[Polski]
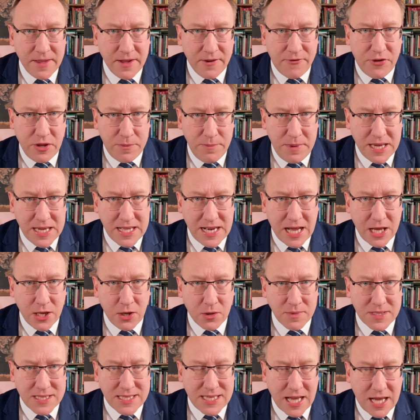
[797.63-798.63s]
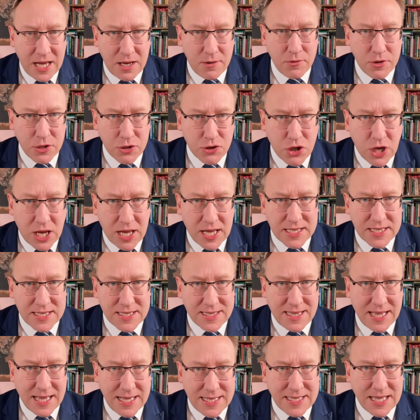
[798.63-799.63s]
wybierają cały
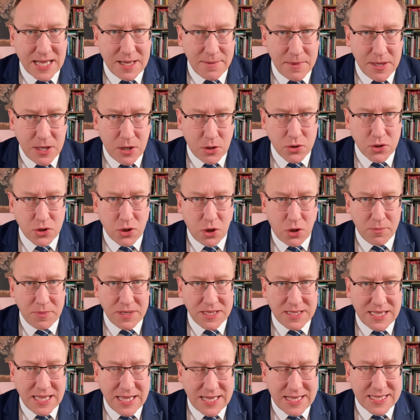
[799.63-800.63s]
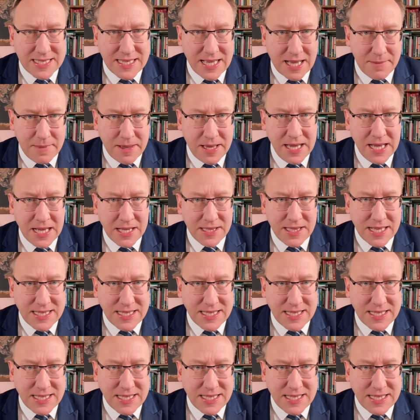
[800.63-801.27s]
czas te same osoby, tych same,